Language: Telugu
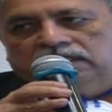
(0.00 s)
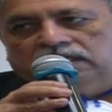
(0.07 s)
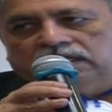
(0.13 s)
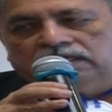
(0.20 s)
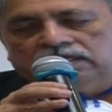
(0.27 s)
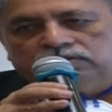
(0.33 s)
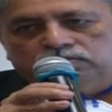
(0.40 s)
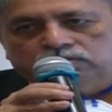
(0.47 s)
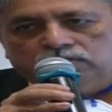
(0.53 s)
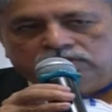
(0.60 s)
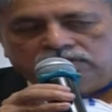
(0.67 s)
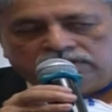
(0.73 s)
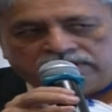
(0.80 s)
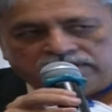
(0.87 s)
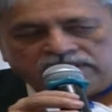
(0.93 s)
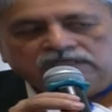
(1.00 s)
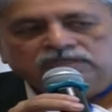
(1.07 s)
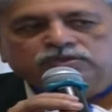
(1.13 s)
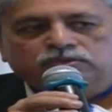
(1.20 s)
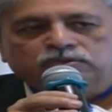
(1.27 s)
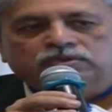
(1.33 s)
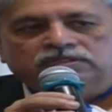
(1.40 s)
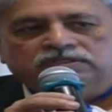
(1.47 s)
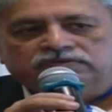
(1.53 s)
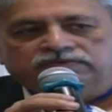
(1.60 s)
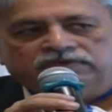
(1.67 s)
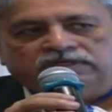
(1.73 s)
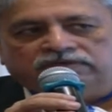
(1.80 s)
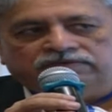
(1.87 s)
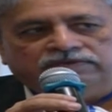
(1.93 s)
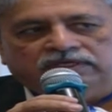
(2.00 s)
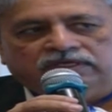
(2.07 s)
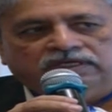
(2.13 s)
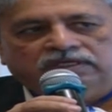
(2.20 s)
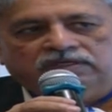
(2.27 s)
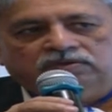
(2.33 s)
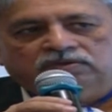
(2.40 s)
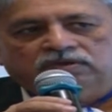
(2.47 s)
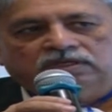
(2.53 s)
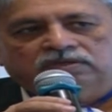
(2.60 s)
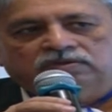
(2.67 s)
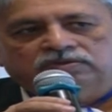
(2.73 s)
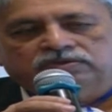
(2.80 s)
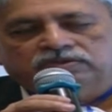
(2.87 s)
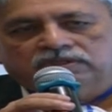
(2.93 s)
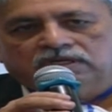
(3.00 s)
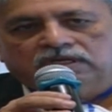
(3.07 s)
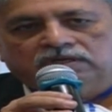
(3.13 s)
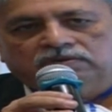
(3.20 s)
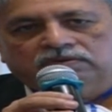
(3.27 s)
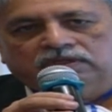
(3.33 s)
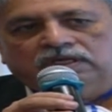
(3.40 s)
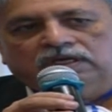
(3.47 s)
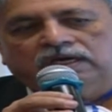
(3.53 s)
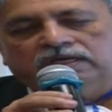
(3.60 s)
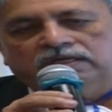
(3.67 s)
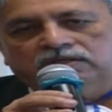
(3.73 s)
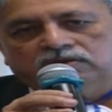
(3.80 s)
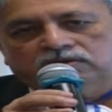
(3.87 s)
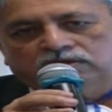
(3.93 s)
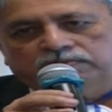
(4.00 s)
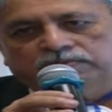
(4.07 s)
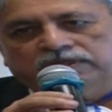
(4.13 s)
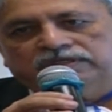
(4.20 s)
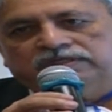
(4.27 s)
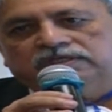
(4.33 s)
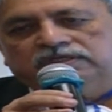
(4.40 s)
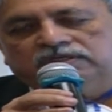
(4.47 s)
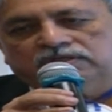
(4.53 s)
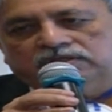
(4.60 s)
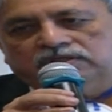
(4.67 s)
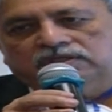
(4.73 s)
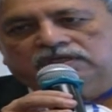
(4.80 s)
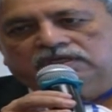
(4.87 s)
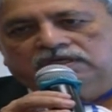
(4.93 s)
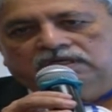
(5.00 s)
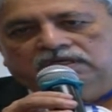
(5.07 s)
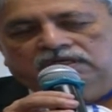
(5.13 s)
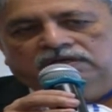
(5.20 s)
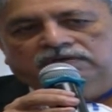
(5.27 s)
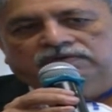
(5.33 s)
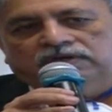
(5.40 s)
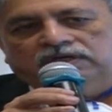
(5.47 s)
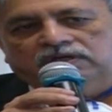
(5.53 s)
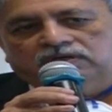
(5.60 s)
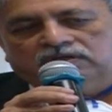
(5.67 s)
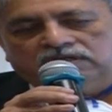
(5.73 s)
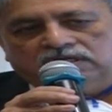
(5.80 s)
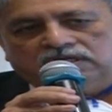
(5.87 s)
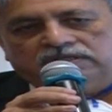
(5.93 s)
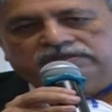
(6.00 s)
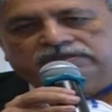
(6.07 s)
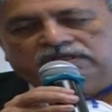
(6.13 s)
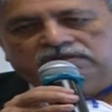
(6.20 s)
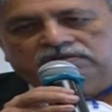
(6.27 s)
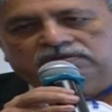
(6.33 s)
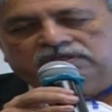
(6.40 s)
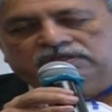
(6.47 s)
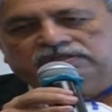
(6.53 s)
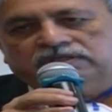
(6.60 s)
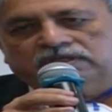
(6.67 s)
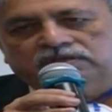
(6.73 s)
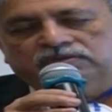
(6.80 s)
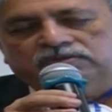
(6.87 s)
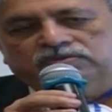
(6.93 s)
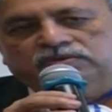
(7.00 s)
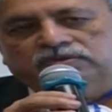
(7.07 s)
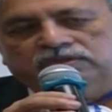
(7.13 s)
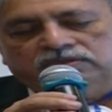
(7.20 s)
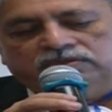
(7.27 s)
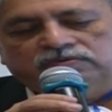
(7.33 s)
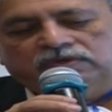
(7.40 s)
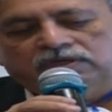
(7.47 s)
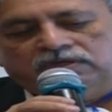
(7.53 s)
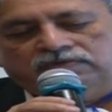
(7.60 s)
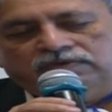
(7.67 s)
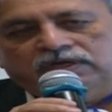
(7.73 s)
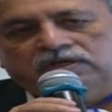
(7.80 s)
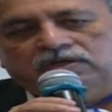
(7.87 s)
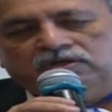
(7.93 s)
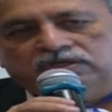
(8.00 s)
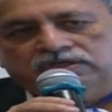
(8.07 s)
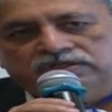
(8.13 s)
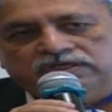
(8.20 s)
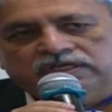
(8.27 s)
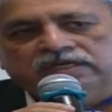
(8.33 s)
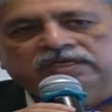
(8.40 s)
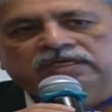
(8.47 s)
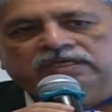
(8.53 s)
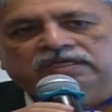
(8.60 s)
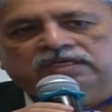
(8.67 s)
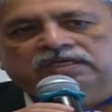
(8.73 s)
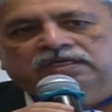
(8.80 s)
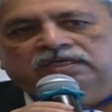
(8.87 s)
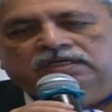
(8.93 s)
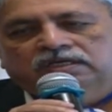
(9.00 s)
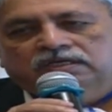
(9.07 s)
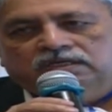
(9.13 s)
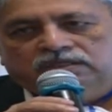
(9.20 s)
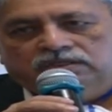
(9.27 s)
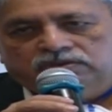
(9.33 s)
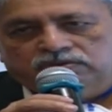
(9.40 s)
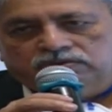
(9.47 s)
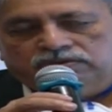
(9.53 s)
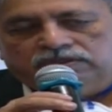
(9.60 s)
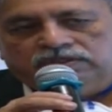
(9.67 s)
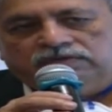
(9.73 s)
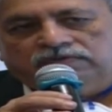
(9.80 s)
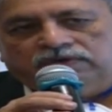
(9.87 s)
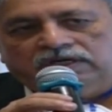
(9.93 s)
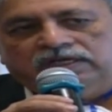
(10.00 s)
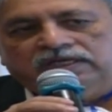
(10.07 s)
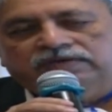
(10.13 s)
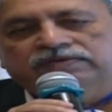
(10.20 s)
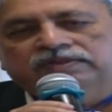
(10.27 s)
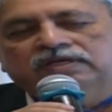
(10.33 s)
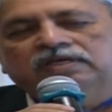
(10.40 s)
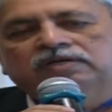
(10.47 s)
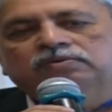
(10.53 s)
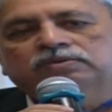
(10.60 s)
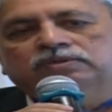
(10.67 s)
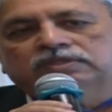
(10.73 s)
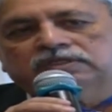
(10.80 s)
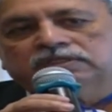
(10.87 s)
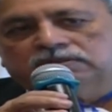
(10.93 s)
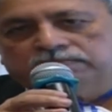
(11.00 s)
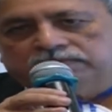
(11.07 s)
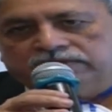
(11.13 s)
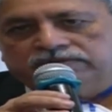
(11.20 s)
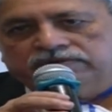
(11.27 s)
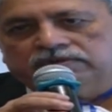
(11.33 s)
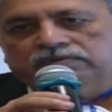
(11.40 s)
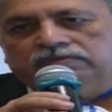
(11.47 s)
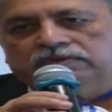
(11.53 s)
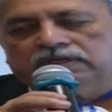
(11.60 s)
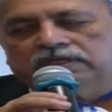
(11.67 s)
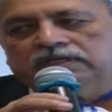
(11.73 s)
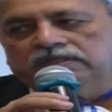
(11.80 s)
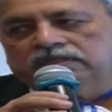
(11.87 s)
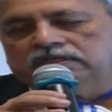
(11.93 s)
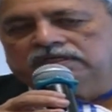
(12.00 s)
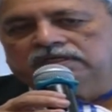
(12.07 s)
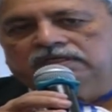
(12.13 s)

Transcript: అంటే ఓన్ రియల్ స్టోరీస్ ఇవన్నీ వేరే ఏదో అక్కడి నుంచో కాకుండా ఆయన యొక్క పేషెంట్ల యొక్క వాళ్ళ యొక్క కష్టాలు నష్టాలు స్టోరీస్ వాళ్ళు వాళ్ళ యొక్క జర్నీ చూసి వాళ్ళని ఏ విధంగా ఉత్తేజపరచడం అనేది